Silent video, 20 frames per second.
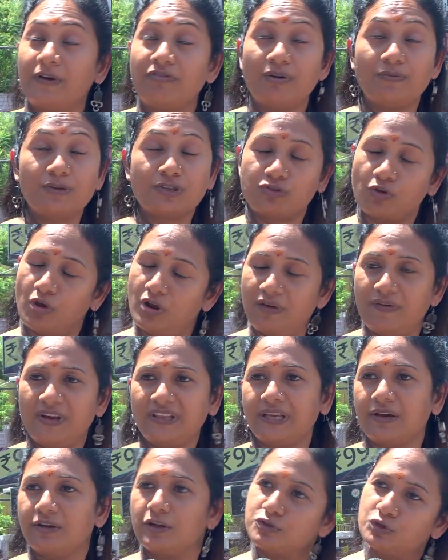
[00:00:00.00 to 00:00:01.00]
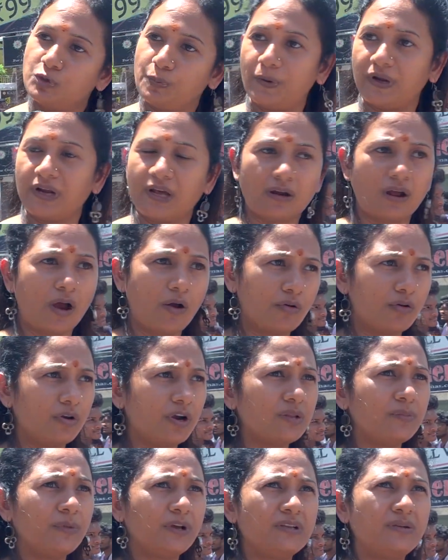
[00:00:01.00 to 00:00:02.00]
பர்ஃபார்மன்ஸ் சொல்லவே தேவையில்ல சூப்பராக இருக்குது
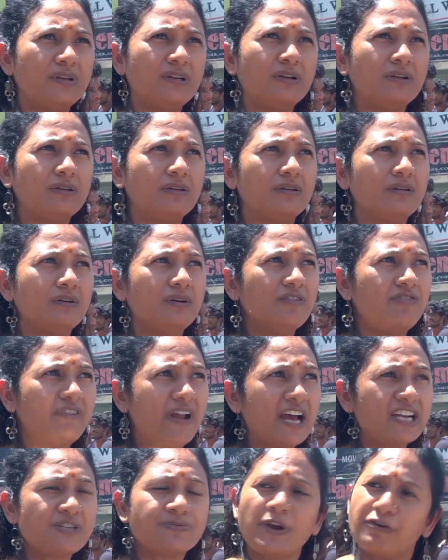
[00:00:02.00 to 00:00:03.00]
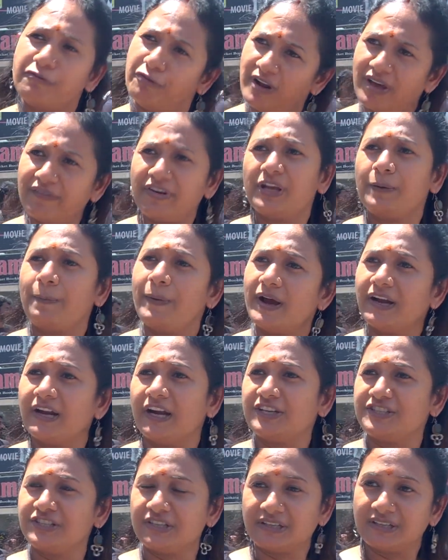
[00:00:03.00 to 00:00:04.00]
அவங்களோட ஃப்ளாஷ்பேக் ஃபுல்லாகவே இருப்பாங்க
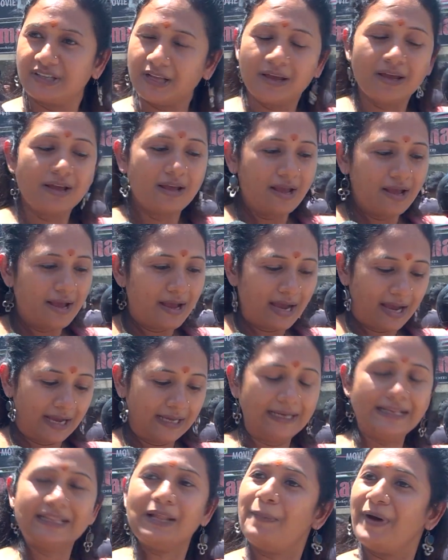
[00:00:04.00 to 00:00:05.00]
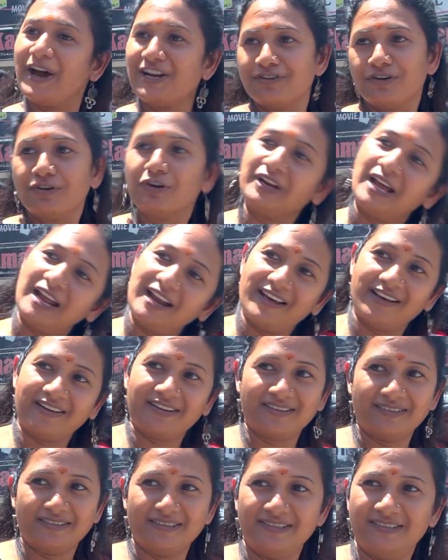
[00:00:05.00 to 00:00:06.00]
நினச்சிட்டு இருந்தேன் இருந்த பாட்டு வரைக்கும்
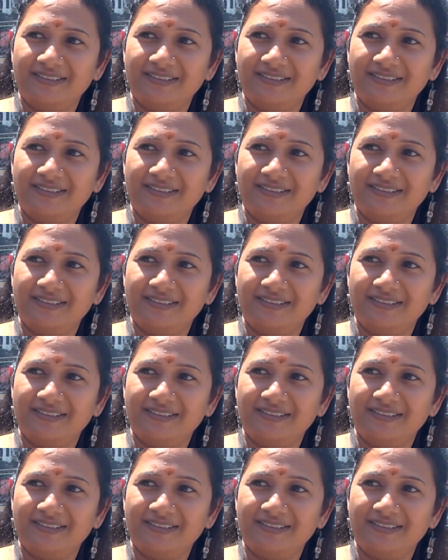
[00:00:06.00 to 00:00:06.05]
நல்லாயிருக்கு